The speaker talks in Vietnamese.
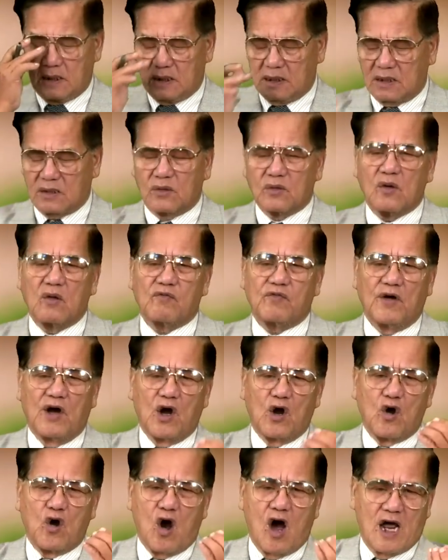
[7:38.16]
Nó vừa
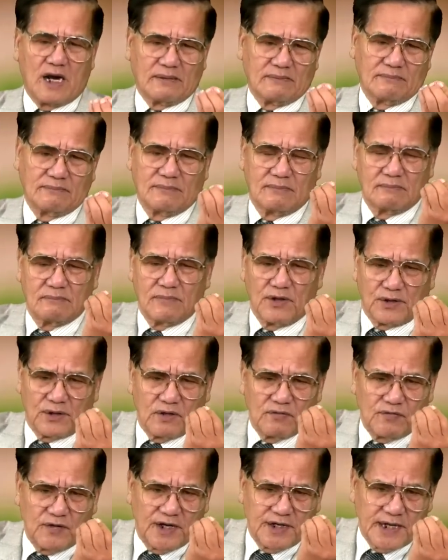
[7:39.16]
gọn mà nó
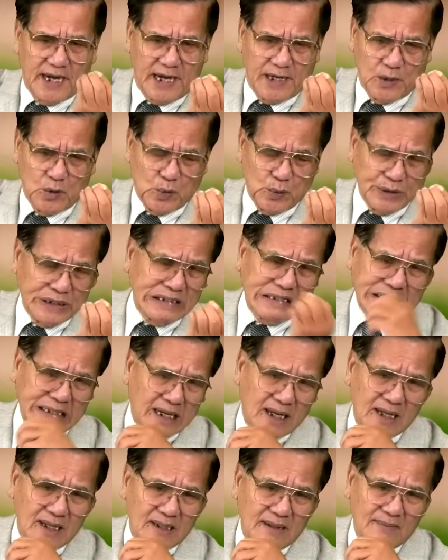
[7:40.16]
vừa đầy đủ ý nghĩa.
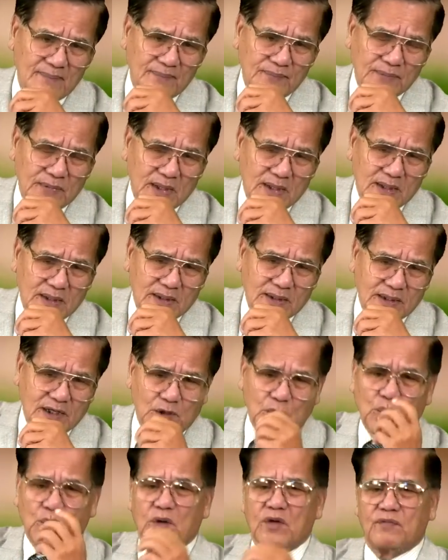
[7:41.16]
Thế
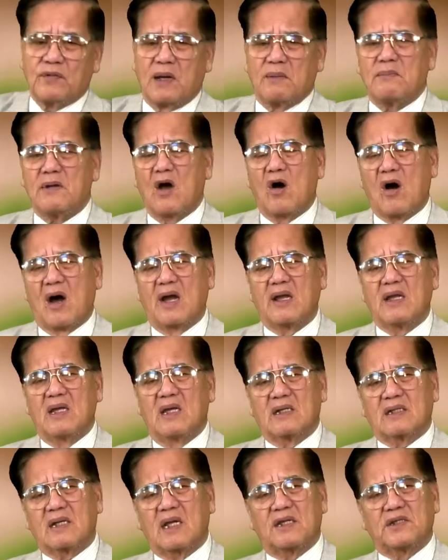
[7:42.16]
rồi quý vị mới hỏi,
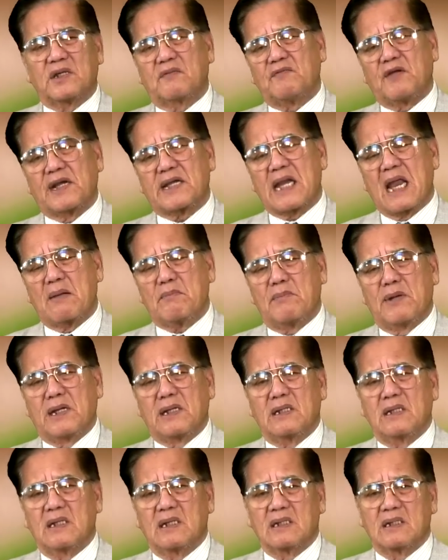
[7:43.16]
thế dân Việt Nam mình,
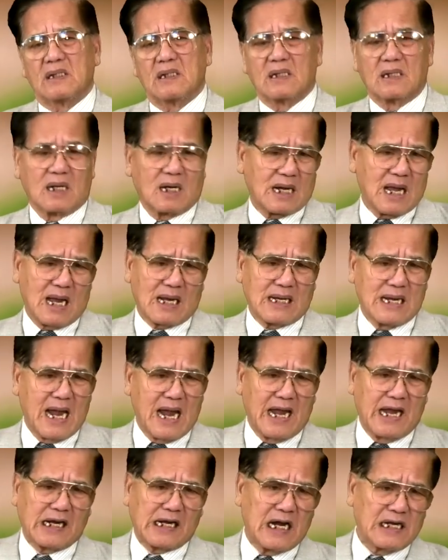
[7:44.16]
các
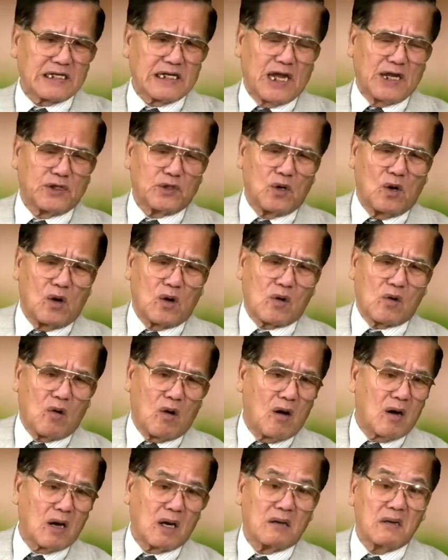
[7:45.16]
nhà nho
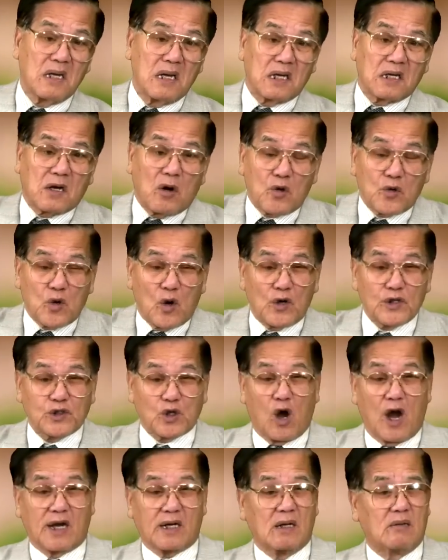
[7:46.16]
có câu đối
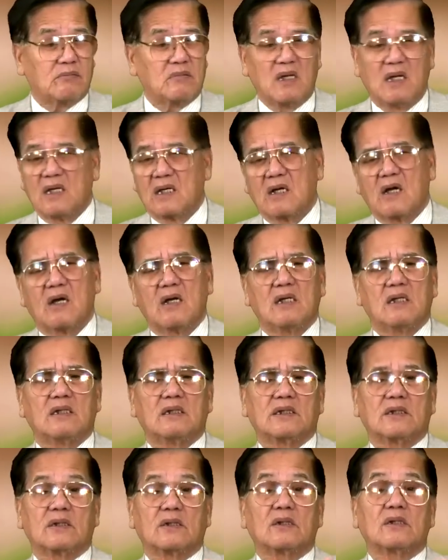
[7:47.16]
giỏi không?
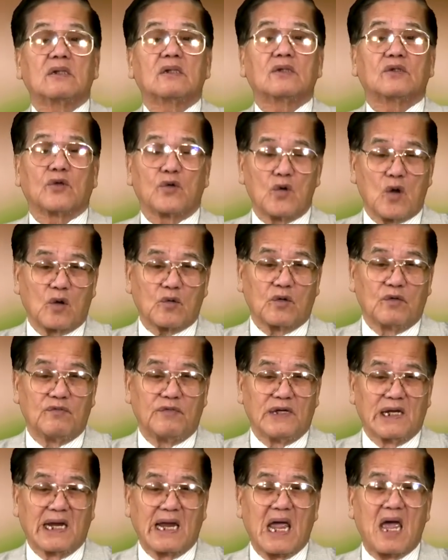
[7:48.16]
Tôi nói quý
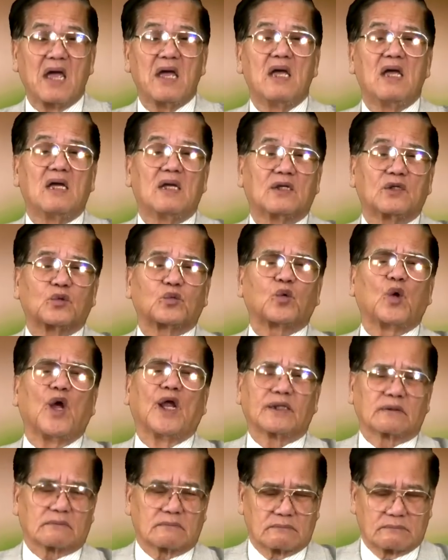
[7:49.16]
vị nghe, tuyệt.
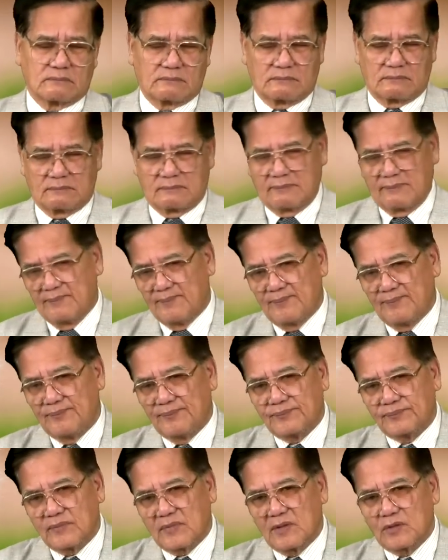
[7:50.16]

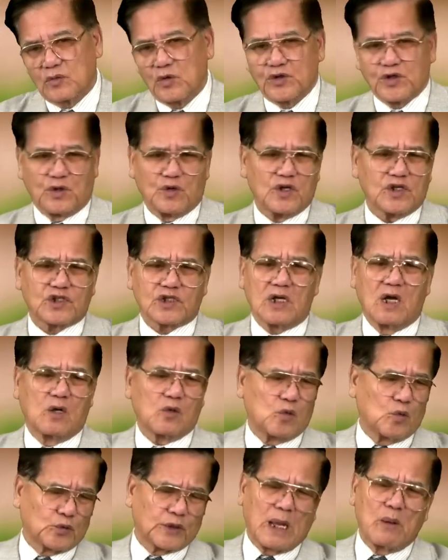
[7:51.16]
Tôi chỉ nói sơ
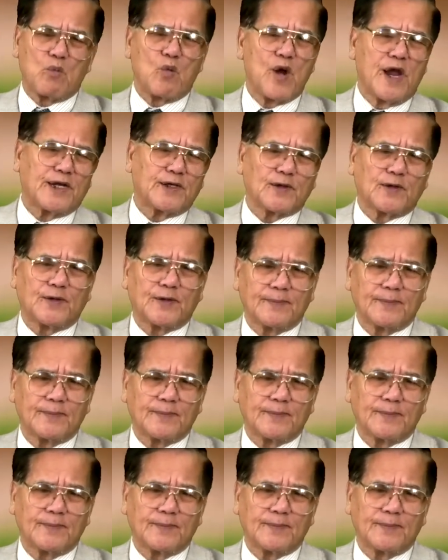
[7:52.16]
cụ Tam Nguyên thôi.